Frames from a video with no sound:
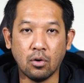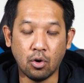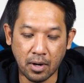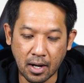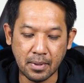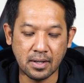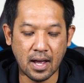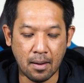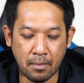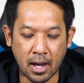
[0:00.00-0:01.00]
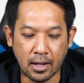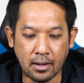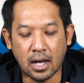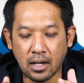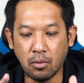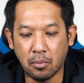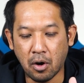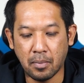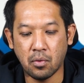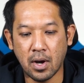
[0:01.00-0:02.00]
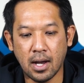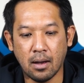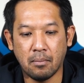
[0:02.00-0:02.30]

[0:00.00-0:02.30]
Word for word: รวมกันเป็น 3 ใบ อย่างที่ผมบอกไปว่า